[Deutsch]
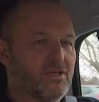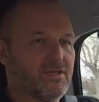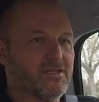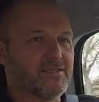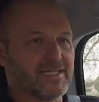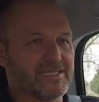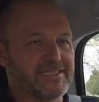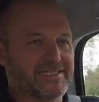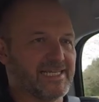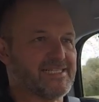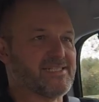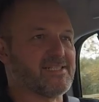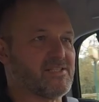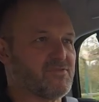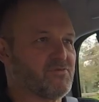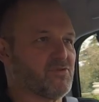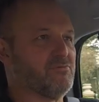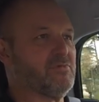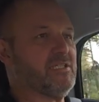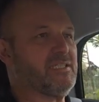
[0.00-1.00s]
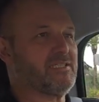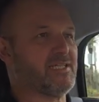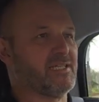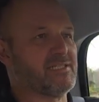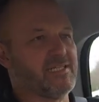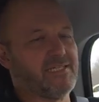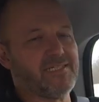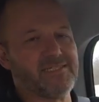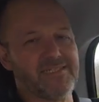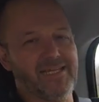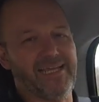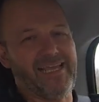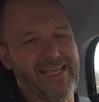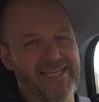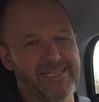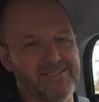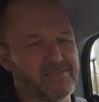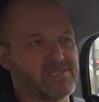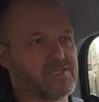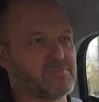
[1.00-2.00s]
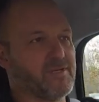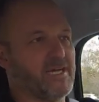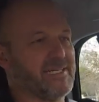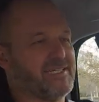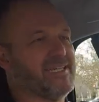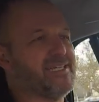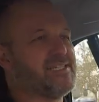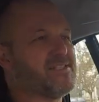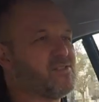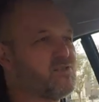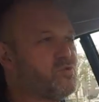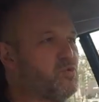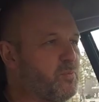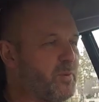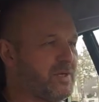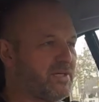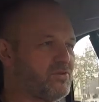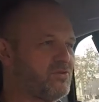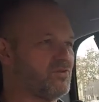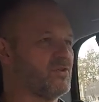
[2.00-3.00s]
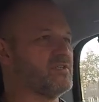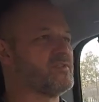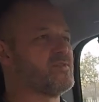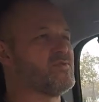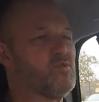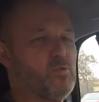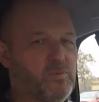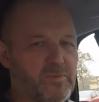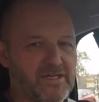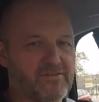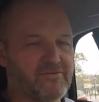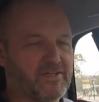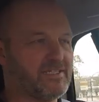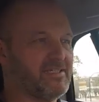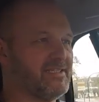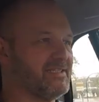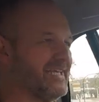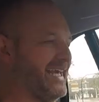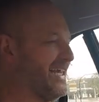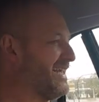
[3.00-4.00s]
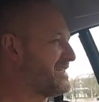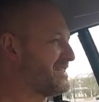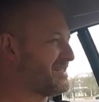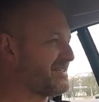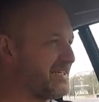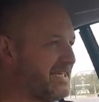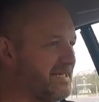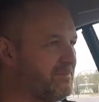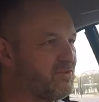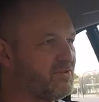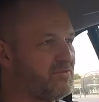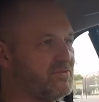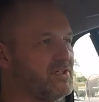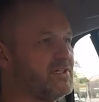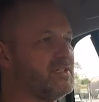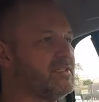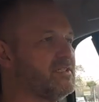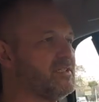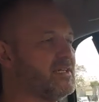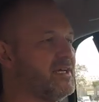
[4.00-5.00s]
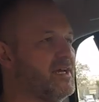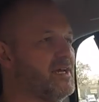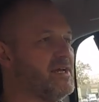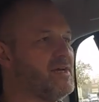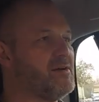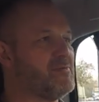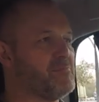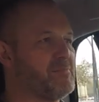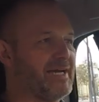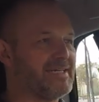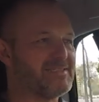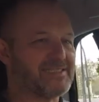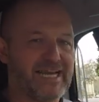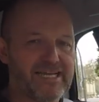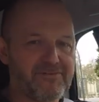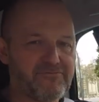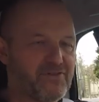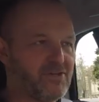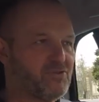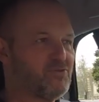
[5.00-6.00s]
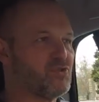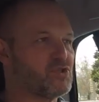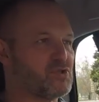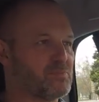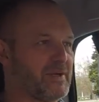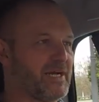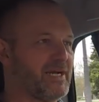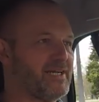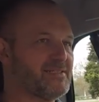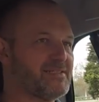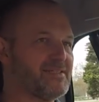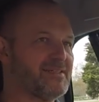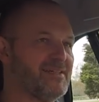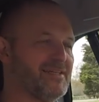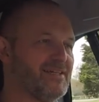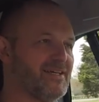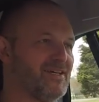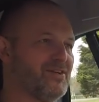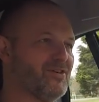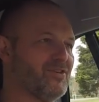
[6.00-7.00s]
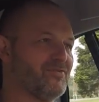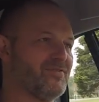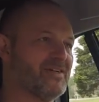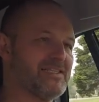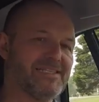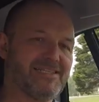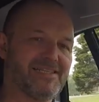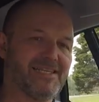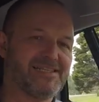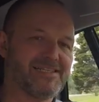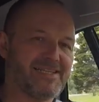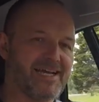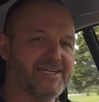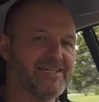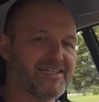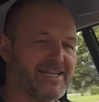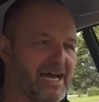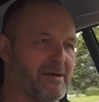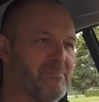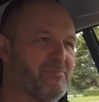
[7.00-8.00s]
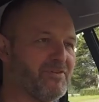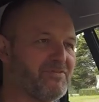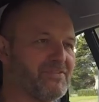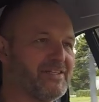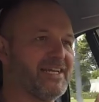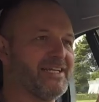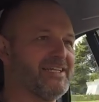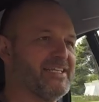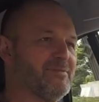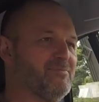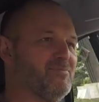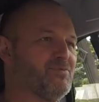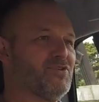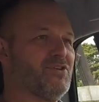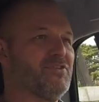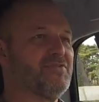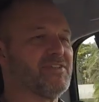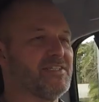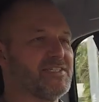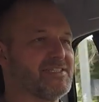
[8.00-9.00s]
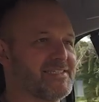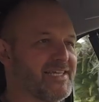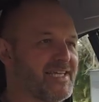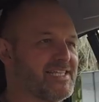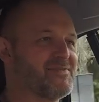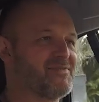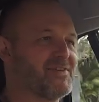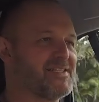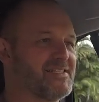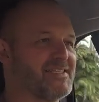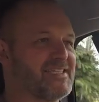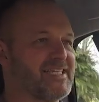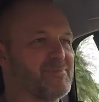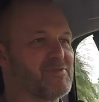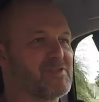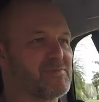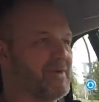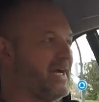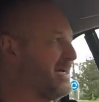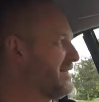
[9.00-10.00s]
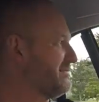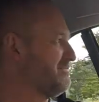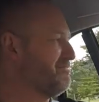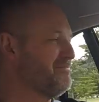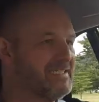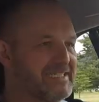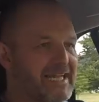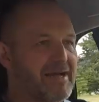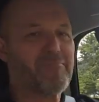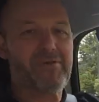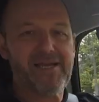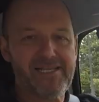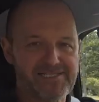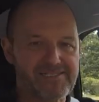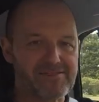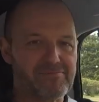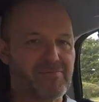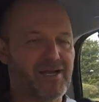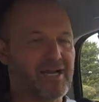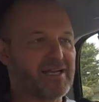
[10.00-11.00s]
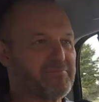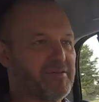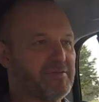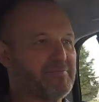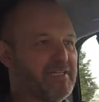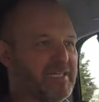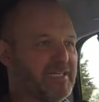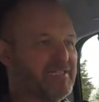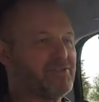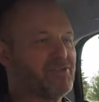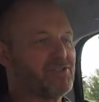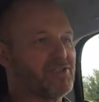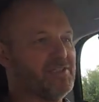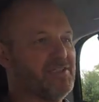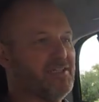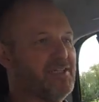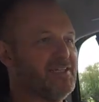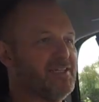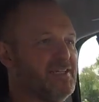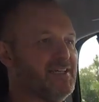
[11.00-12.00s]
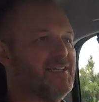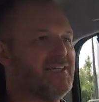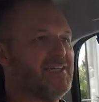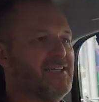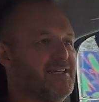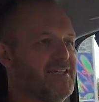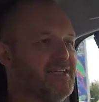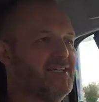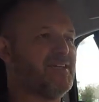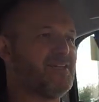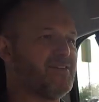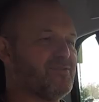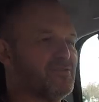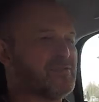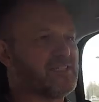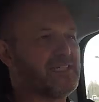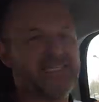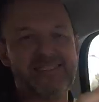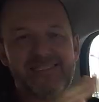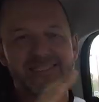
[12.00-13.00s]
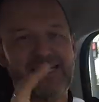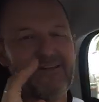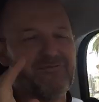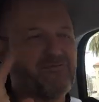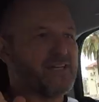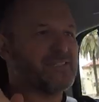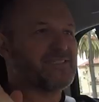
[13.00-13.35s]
Denn das ist für mich tatsächlich der echte Smart. Er ist super kurz, super wendig, extrem quirlig, macht einfach nur Spaß. Und was ich jetzt gerade an der Ampel wieder erleben durfte, ist das, was ich am Smart mit am meisten mag beim elektrischen. Du trittst einfach